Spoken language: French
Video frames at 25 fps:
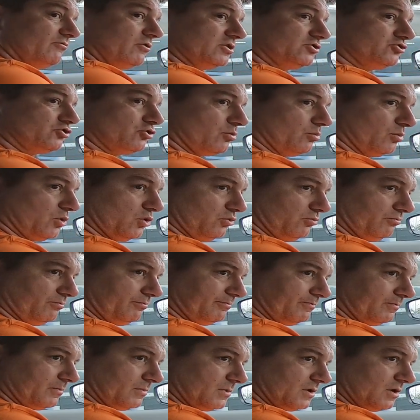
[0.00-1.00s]
voiture bleue.
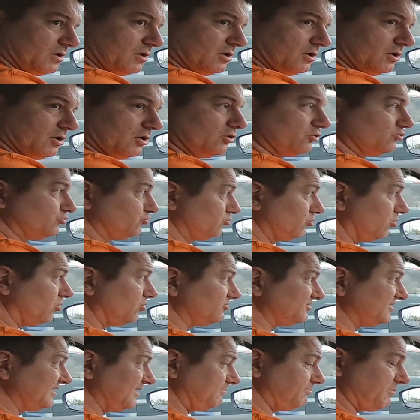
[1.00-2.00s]

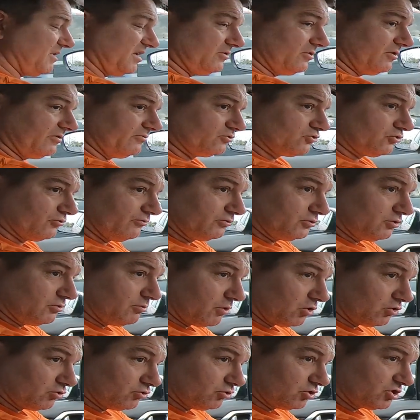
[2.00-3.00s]
Durant cette manœuvre, je vous
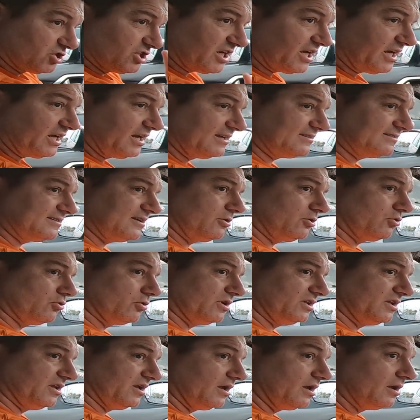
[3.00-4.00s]
demande de gérer la
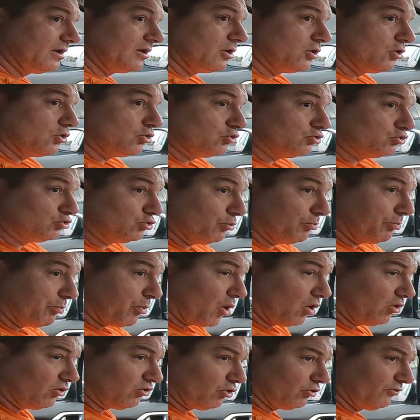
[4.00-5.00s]
sécurité, de
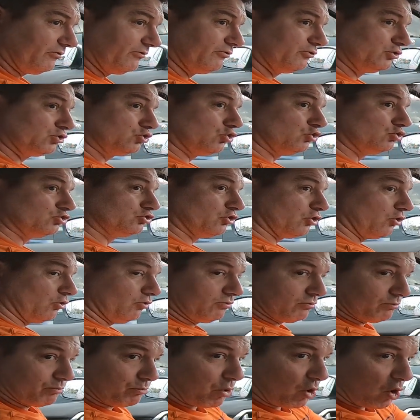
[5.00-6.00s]
prendre votre temps,
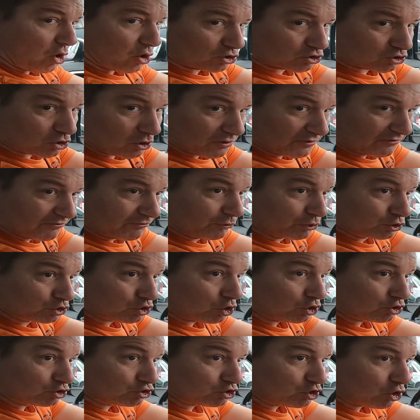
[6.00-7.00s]
prendre
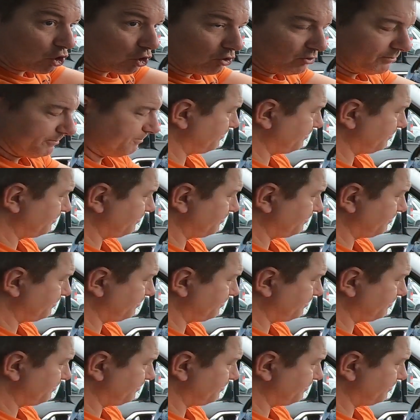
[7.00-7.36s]
votre temps.